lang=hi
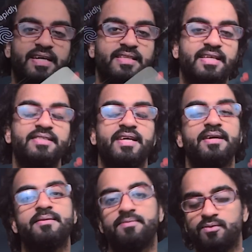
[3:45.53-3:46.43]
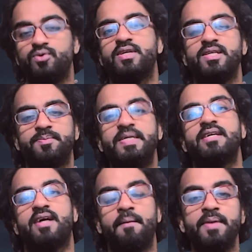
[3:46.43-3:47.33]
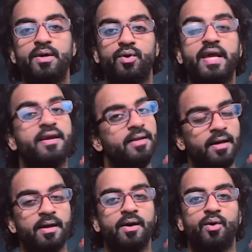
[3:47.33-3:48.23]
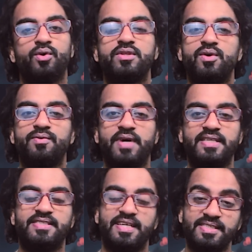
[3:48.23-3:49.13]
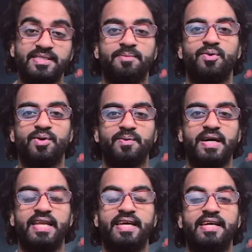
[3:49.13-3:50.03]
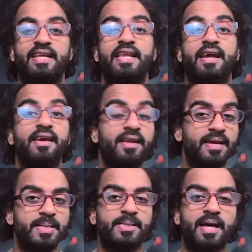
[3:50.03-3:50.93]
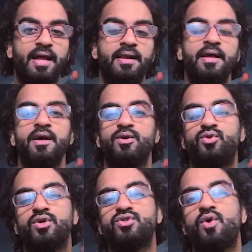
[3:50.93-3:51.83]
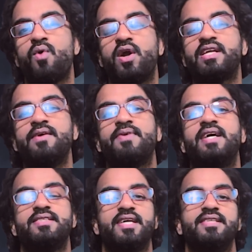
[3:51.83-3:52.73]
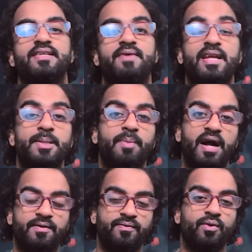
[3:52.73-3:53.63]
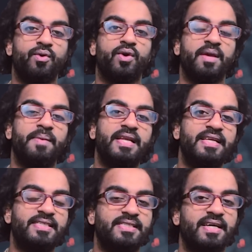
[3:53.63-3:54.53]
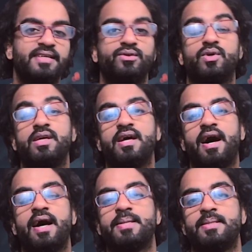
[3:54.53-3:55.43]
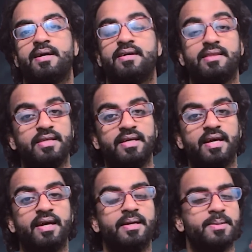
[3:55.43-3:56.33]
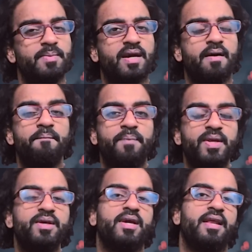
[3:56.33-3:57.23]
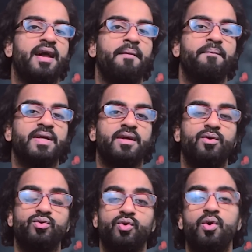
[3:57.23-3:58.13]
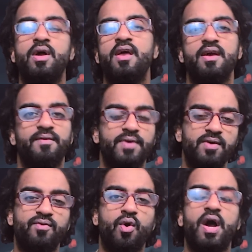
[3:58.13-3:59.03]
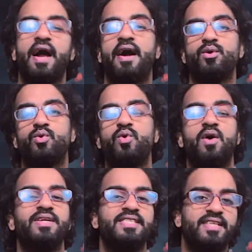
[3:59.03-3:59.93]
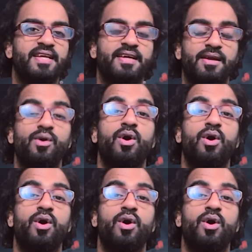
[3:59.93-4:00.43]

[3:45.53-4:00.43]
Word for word: जाते हैं चाहे उनकी स्पीड कम ही हो लेकिन होते हो फास्ट चार्जिंग सपोर्ट वाले ही हैं लेकिन इस साल 200 वाट की फास्ट चार्जिंग वाले स्मार्टफोनों की भी लिस्ट है जो कि आ सकती है इसमें कंपनी के नाम बताऊँ तो वीवो है आईकू और इसी तरीके की